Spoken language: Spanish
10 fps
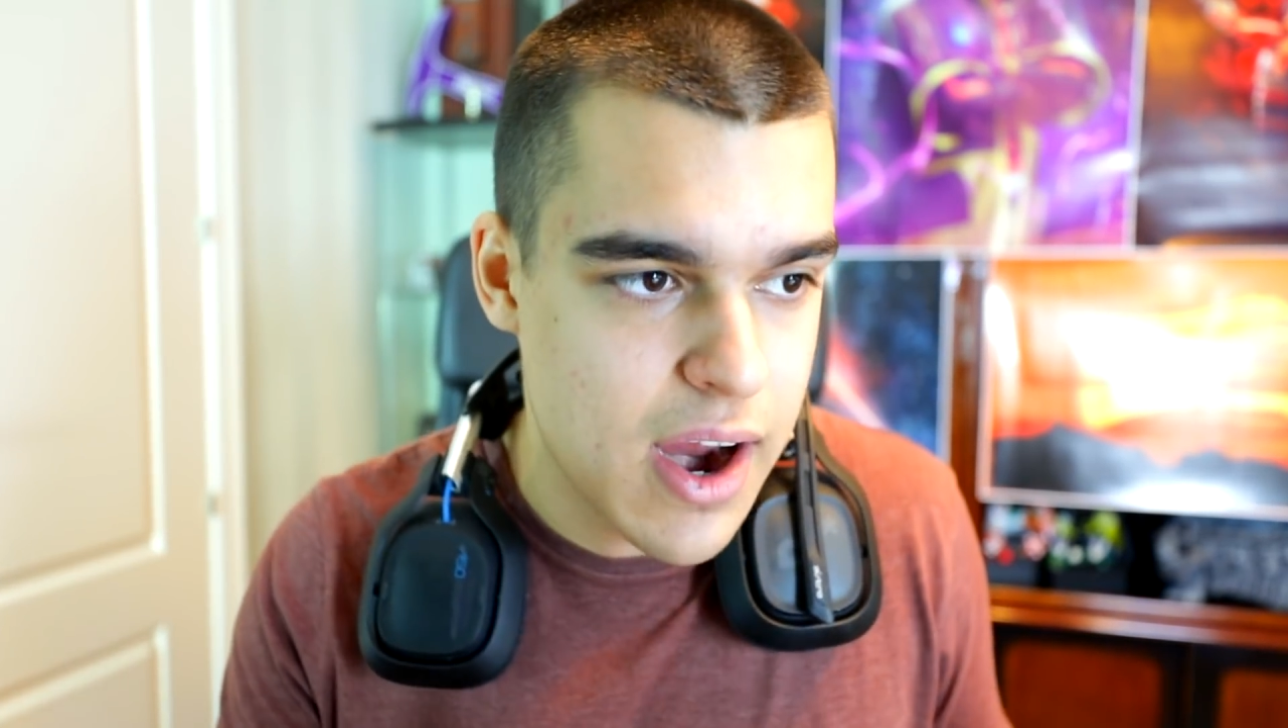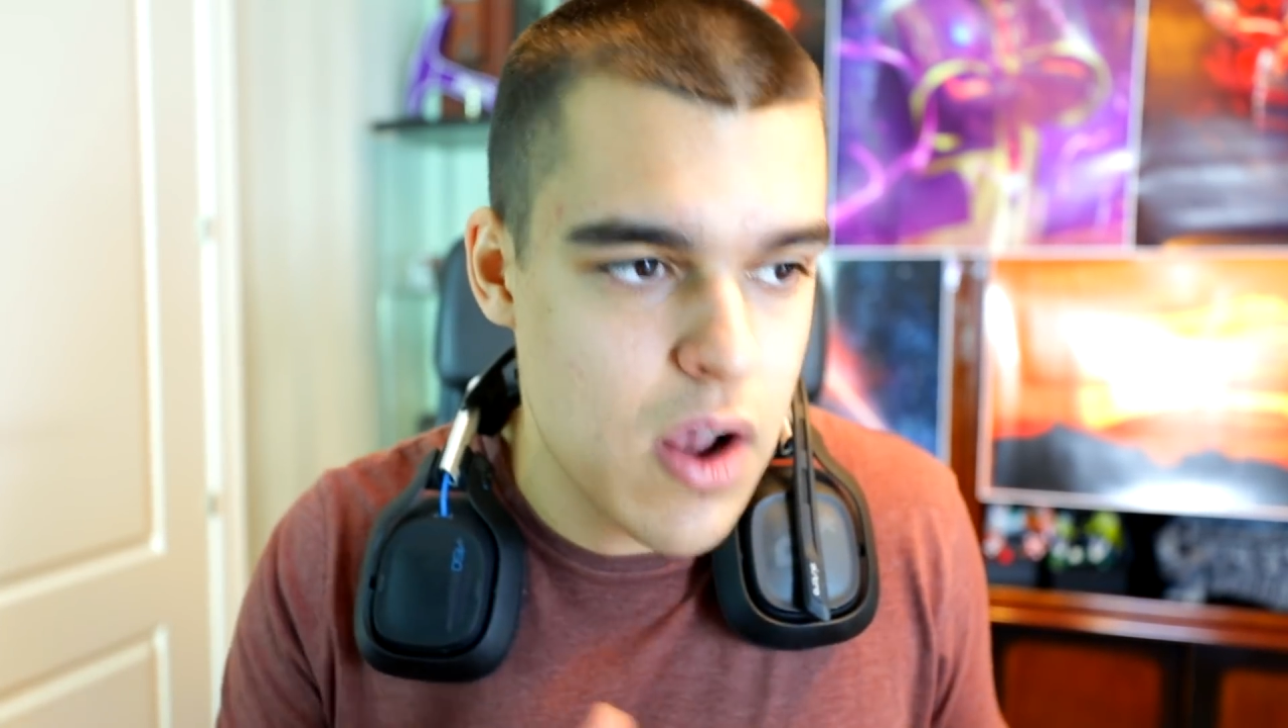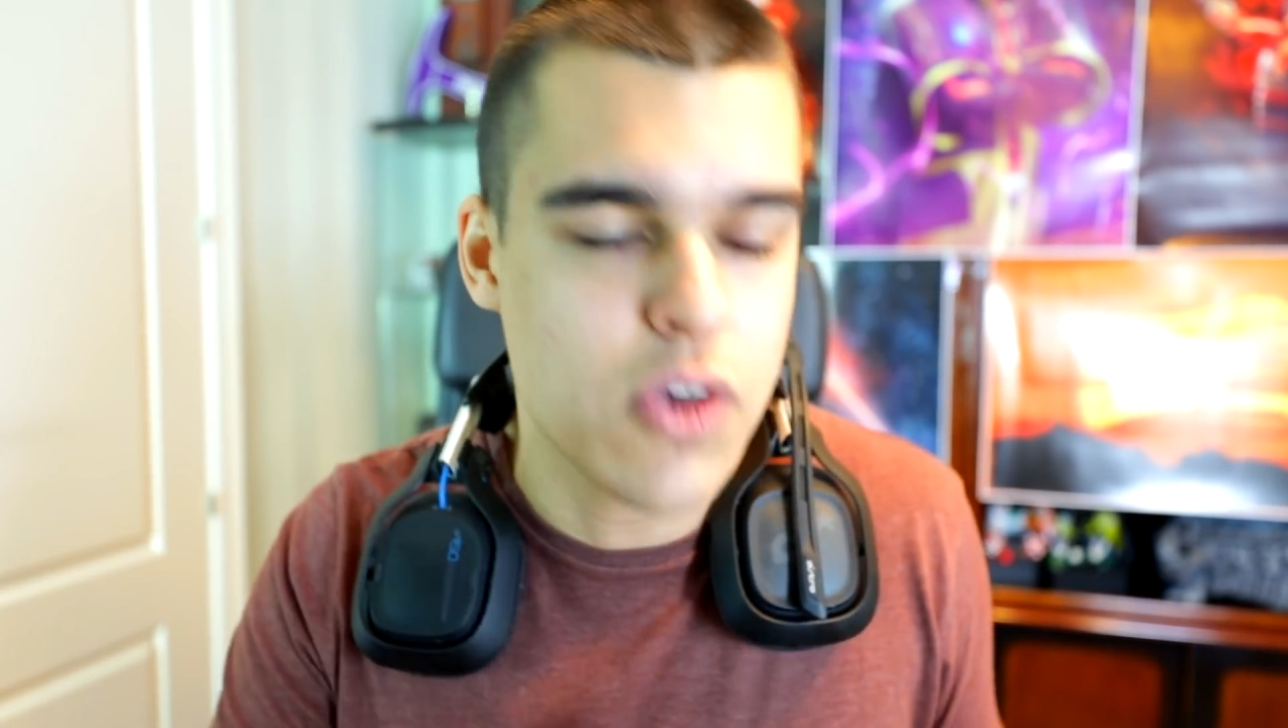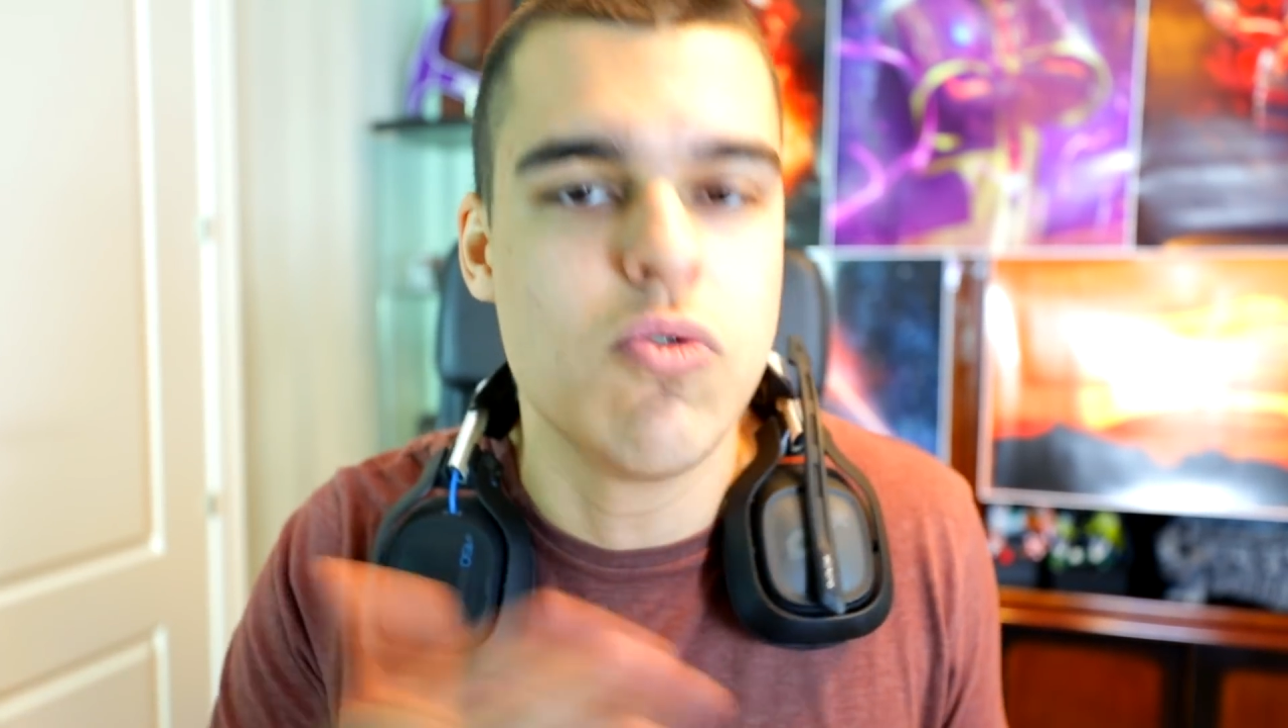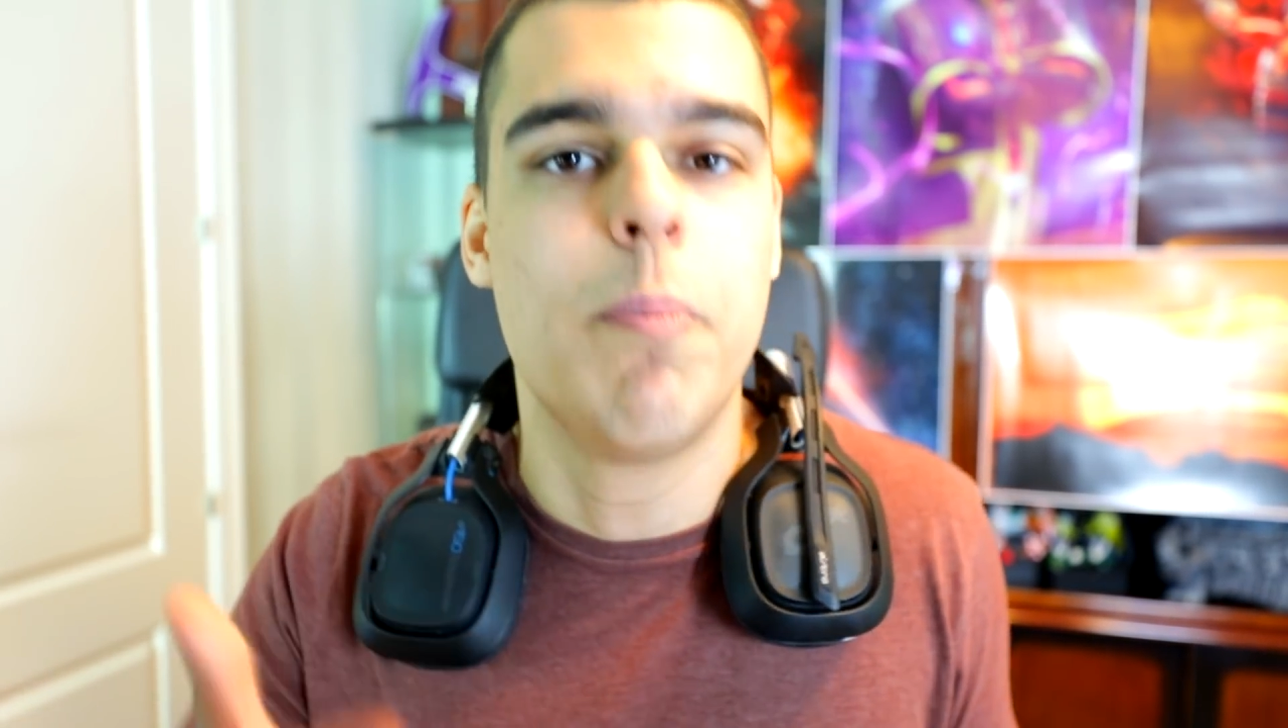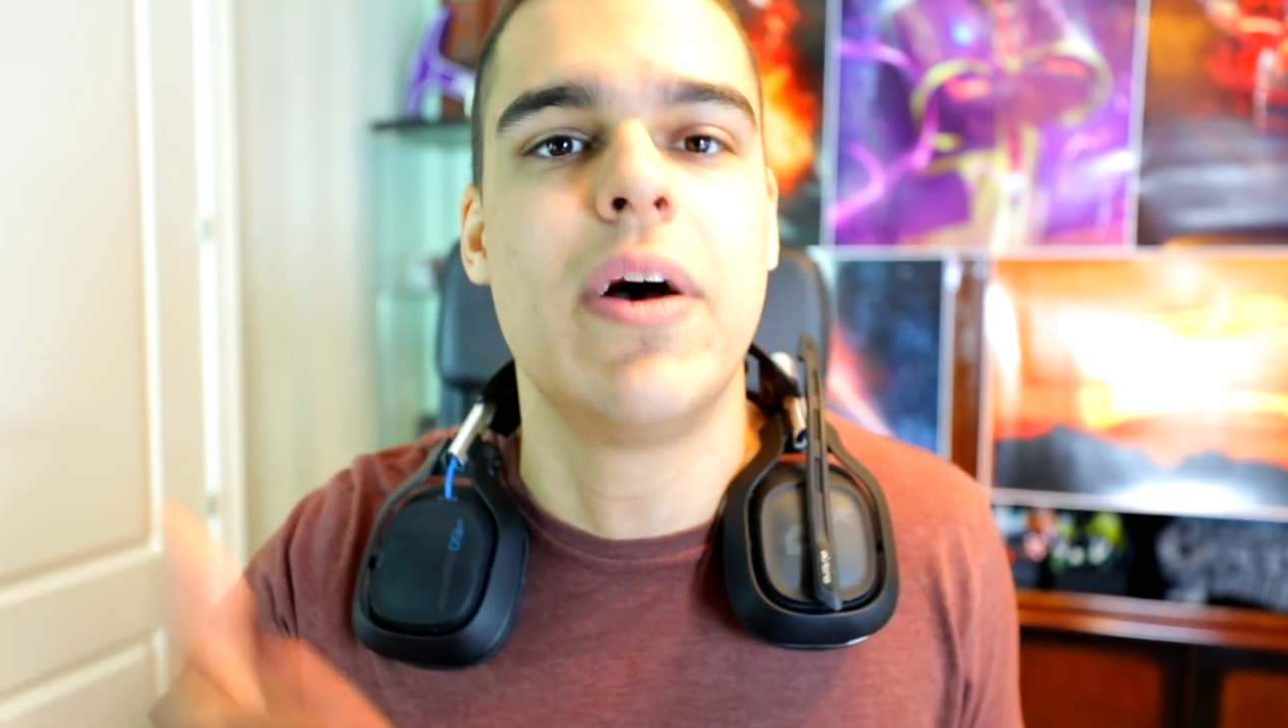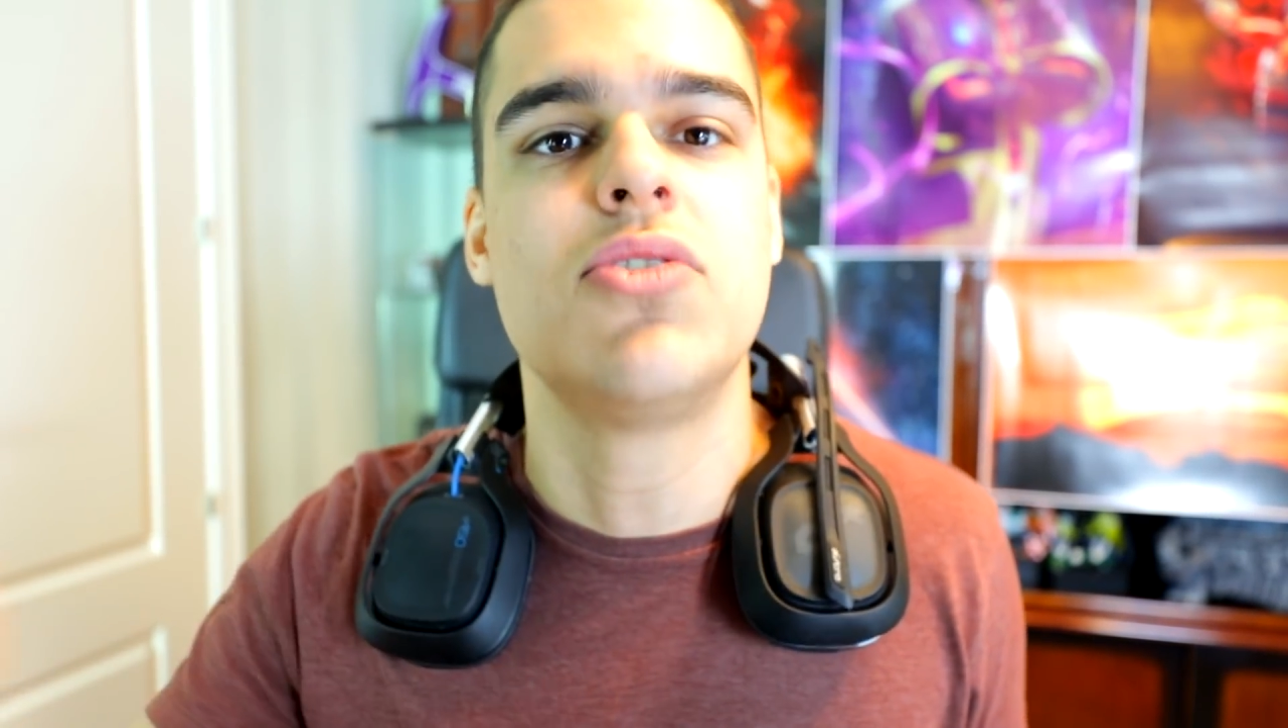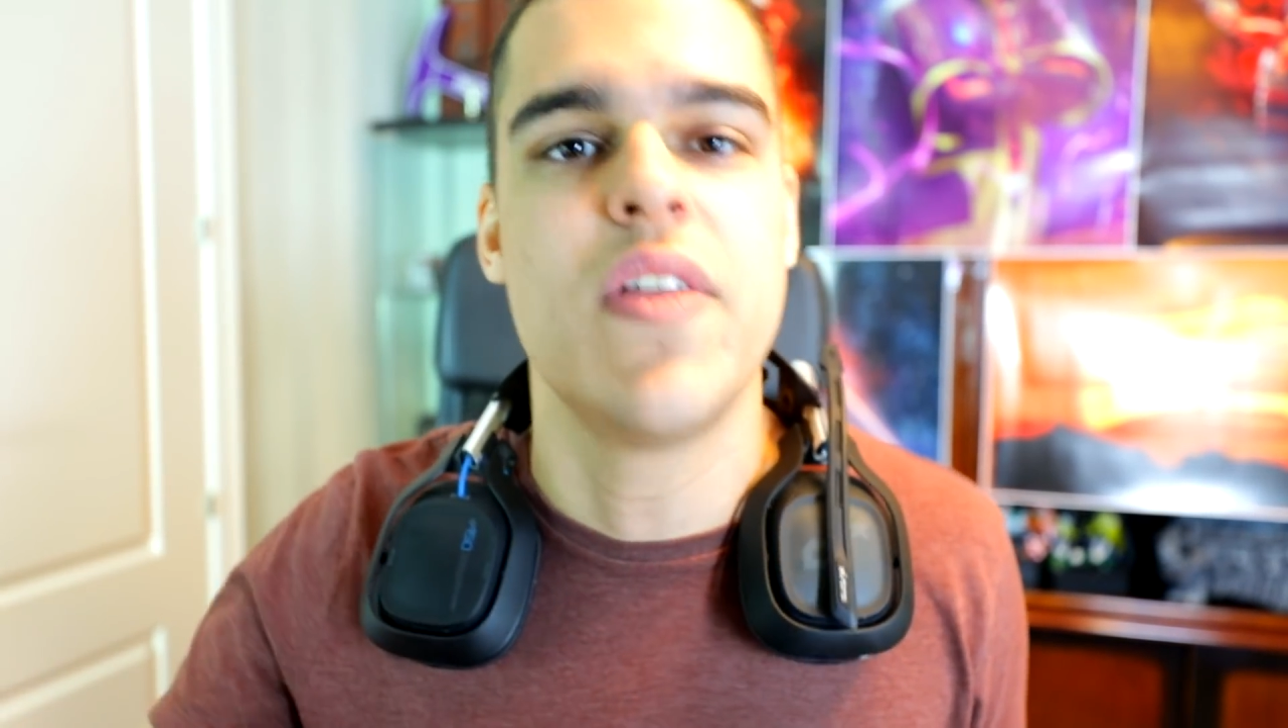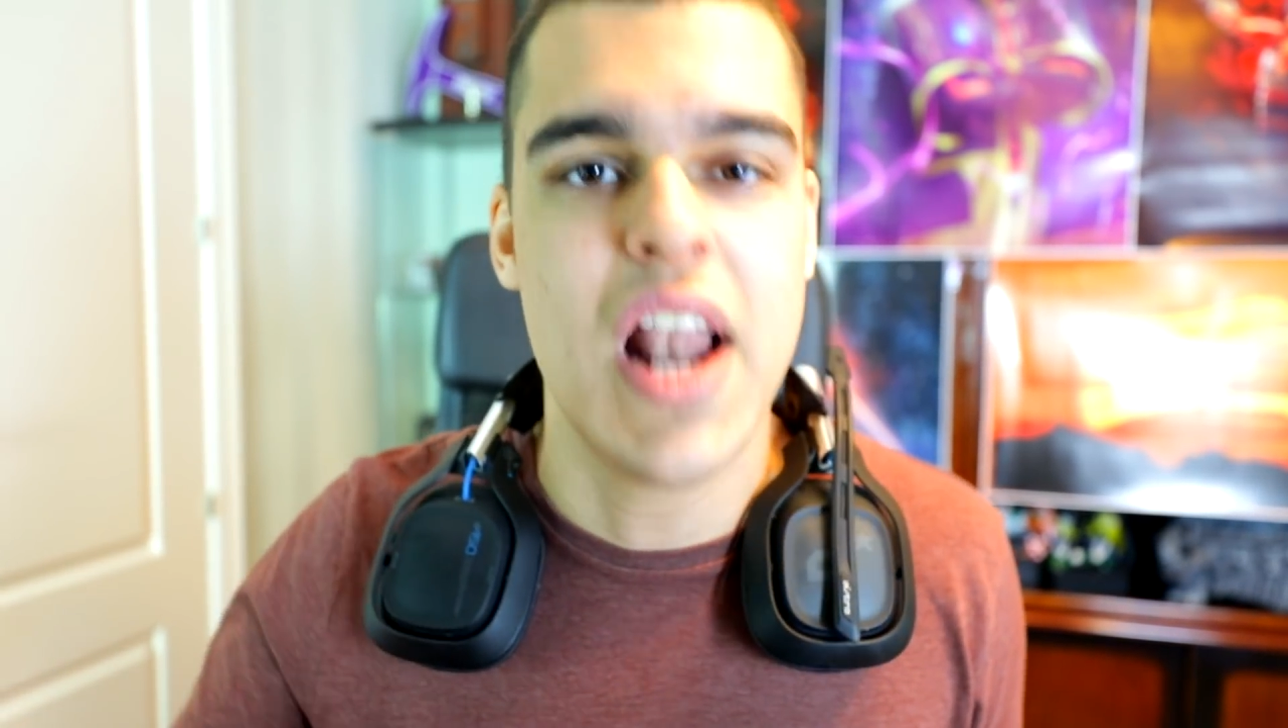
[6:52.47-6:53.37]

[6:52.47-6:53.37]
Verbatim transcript: creo que es un paso